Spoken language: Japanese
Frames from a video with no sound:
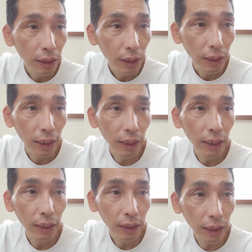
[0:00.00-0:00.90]

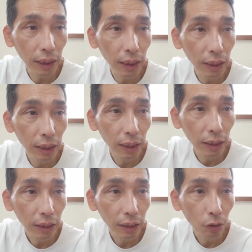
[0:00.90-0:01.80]
えー、李
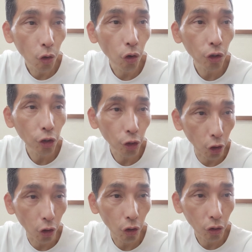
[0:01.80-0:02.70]
克
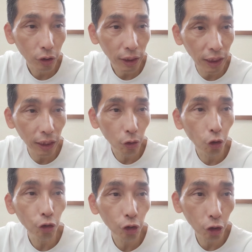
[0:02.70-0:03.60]
強李
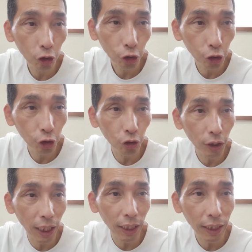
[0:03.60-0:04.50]
克強首相
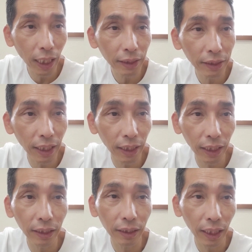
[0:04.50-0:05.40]
が完全
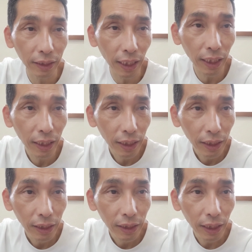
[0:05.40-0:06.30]
引退へ、
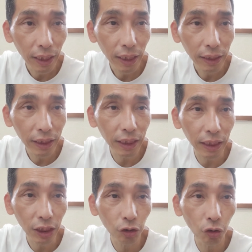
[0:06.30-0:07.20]
えー、次
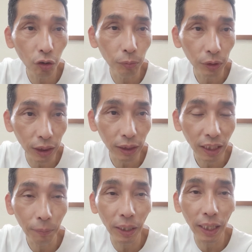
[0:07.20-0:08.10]
期指導部に
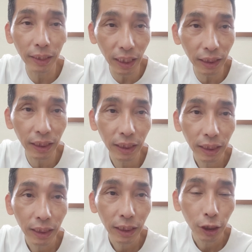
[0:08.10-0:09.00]
名前なし
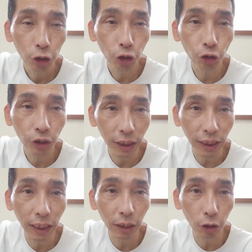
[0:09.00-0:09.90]
終始
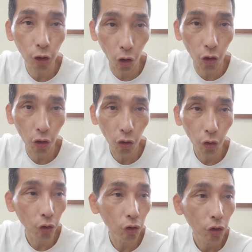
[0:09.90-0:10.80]
一挙
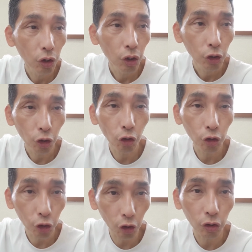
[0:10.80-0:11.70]
を象
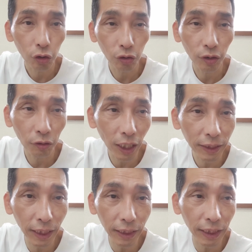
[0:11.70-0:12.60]
徴ということでこれ
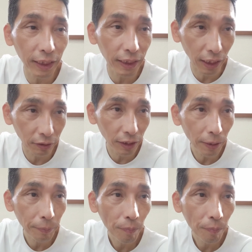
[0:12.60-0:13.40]
朝日デジタルね